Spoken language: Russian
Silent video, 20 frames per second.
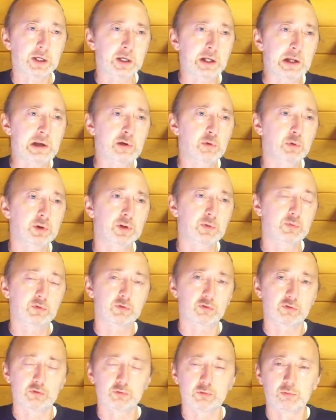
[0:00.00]
и лен, и
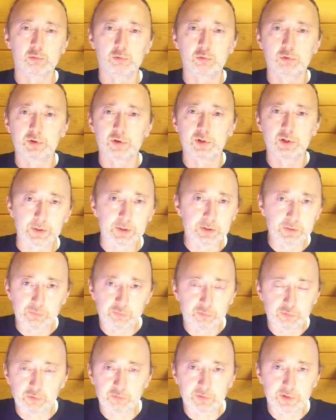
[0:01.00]
все что угодно, и
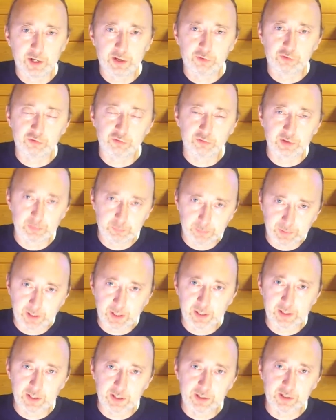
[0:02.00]
все выращивали
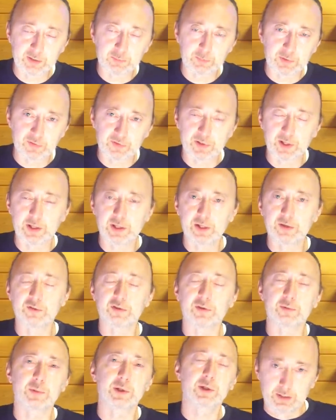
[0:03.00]
поколениями,
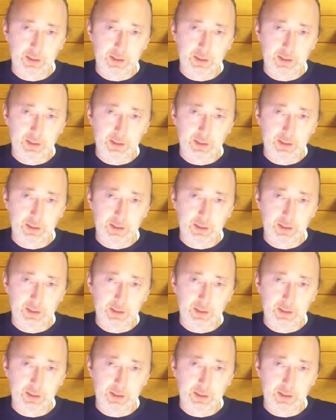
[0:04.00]
столетиями.